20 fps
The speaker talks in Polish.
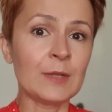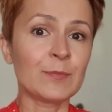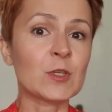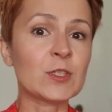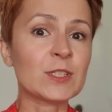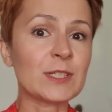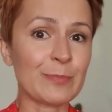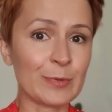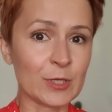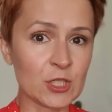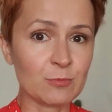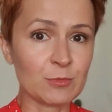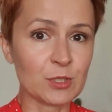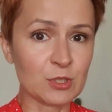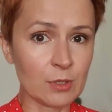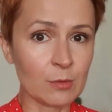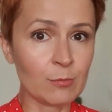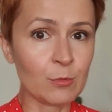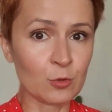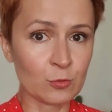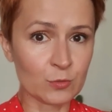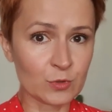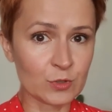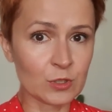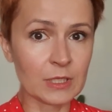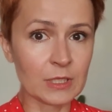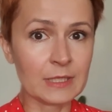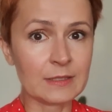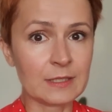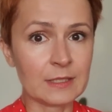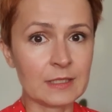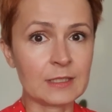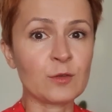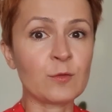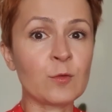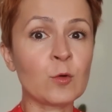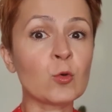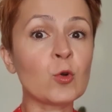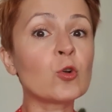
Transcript: to zapraszam Cię na moją stronę internetową